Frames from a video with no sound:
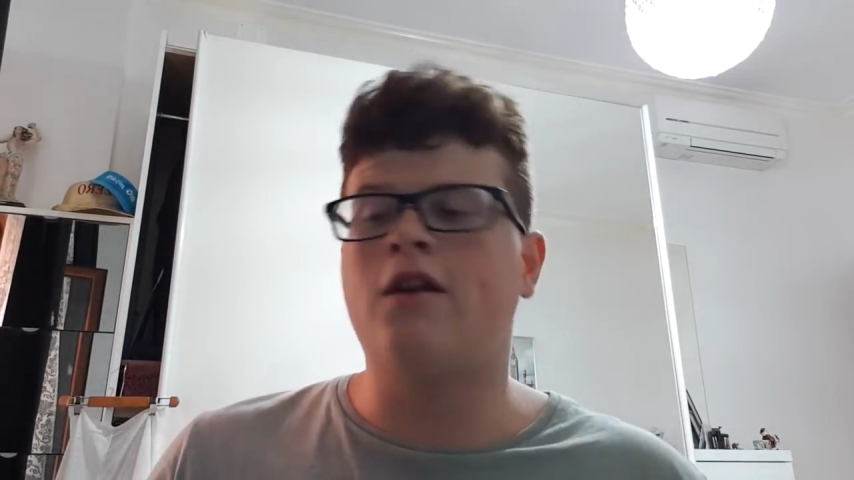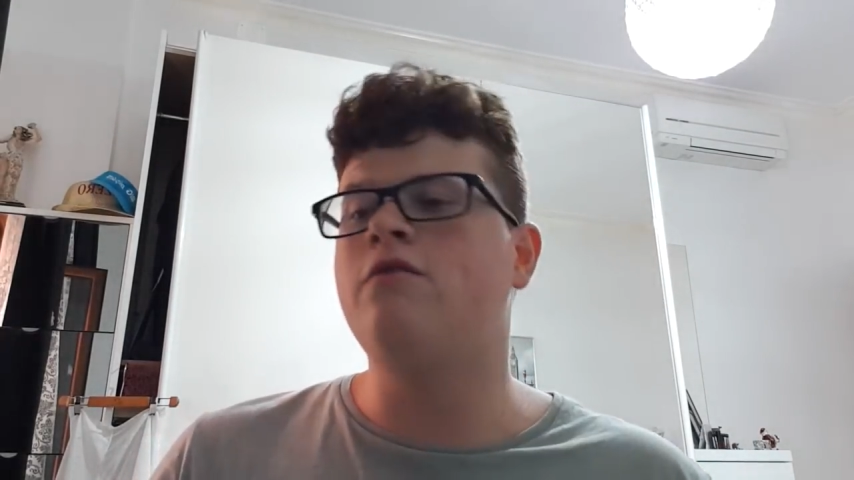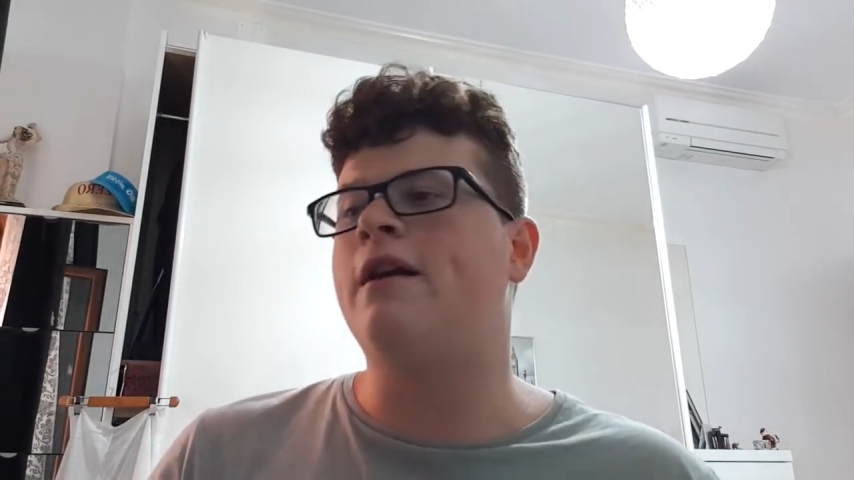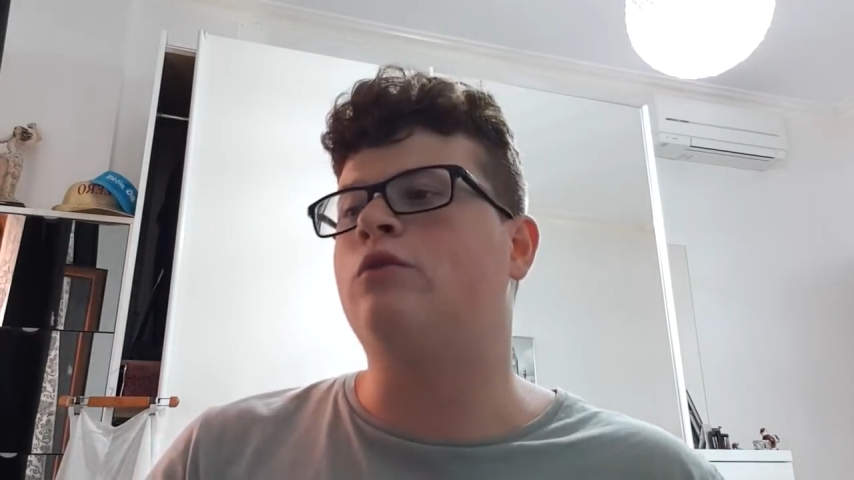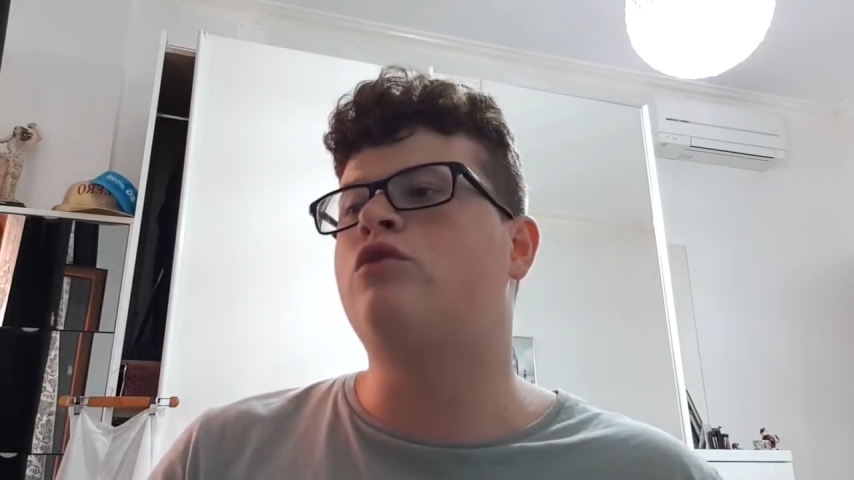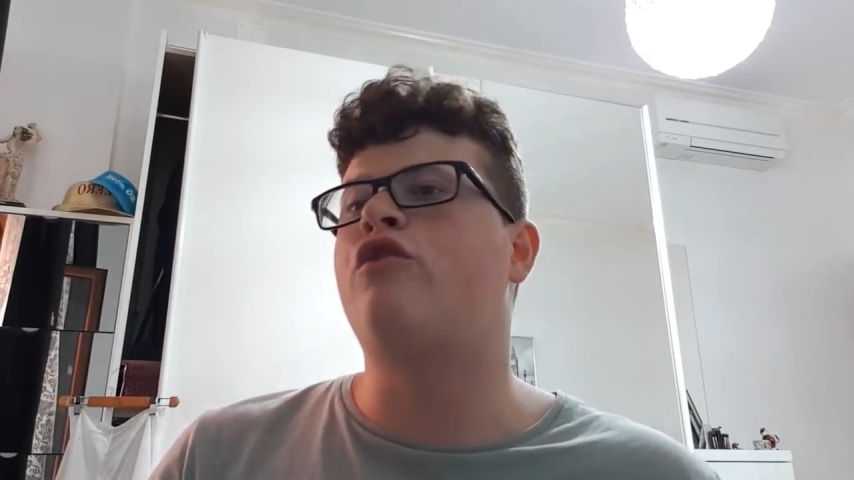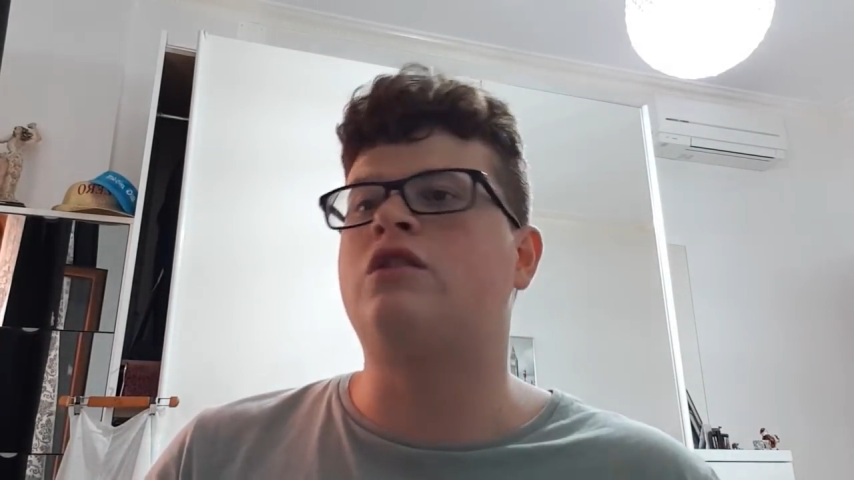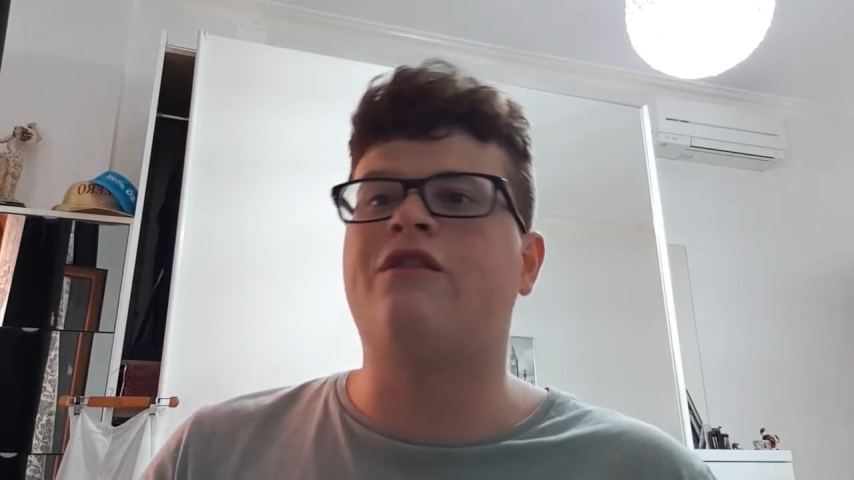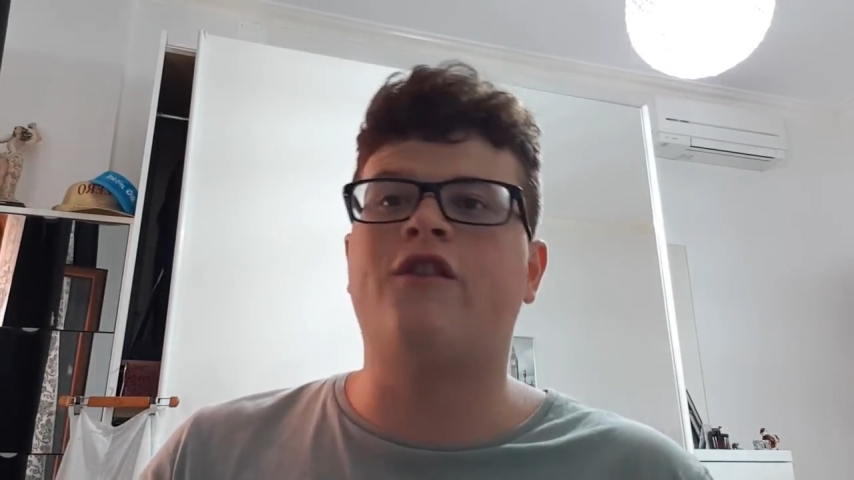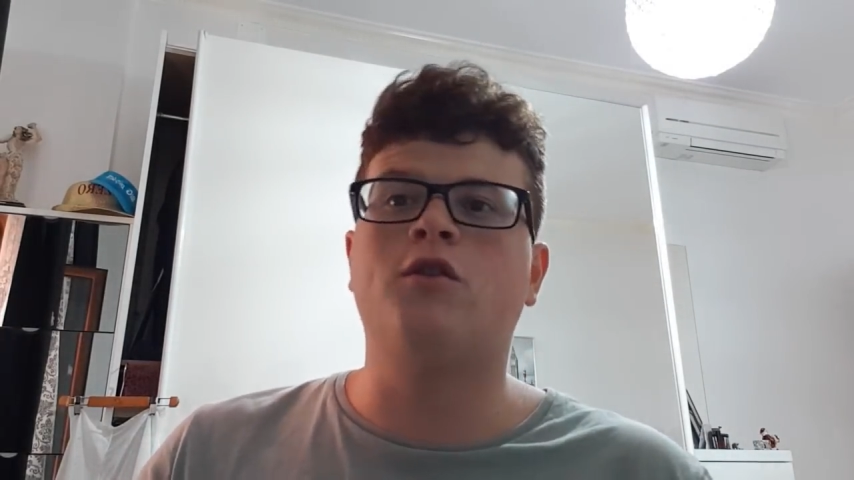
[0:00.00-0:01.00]
La Juventus
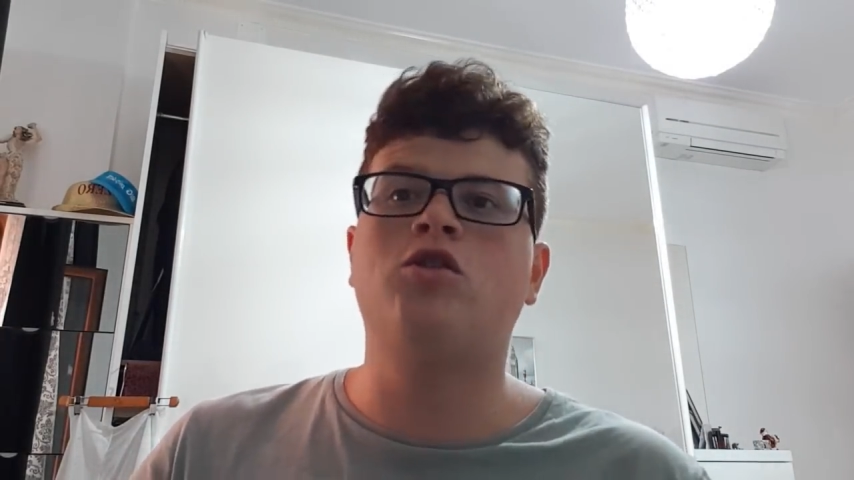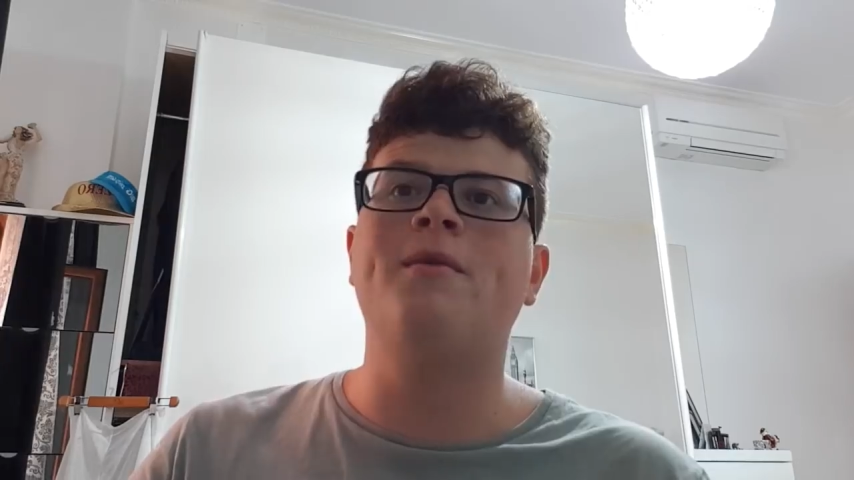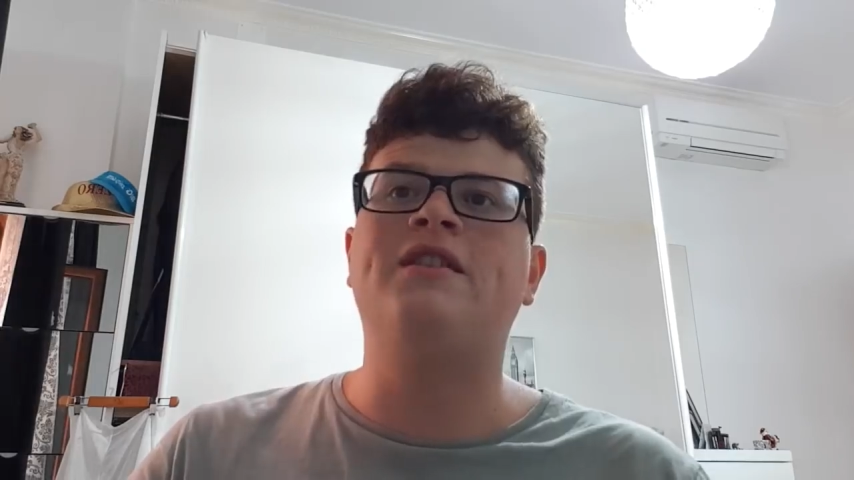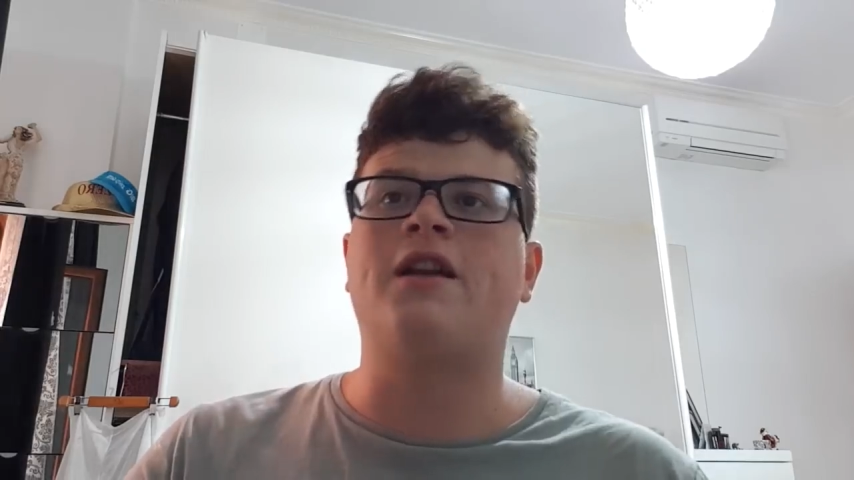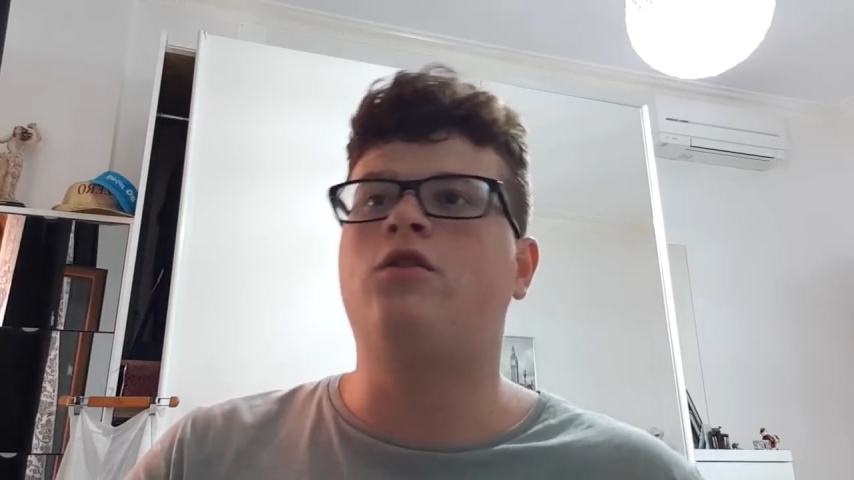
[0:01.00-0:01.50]
forse ha fatto questo pensiero,